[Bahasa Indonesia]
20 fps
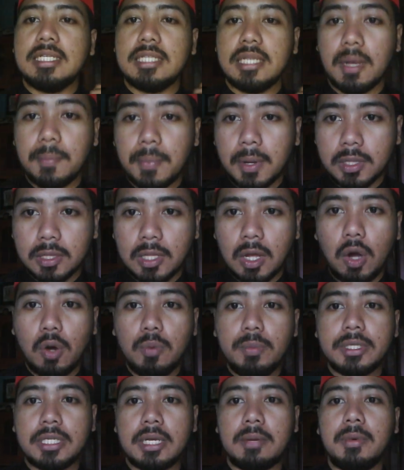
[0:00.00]
siapa tahu
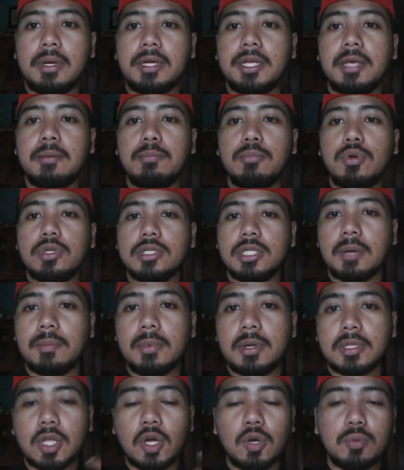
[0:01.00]
bisa menghibur
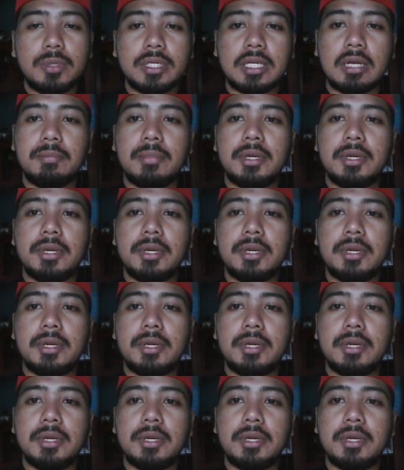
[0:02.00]
siapa tahu bisa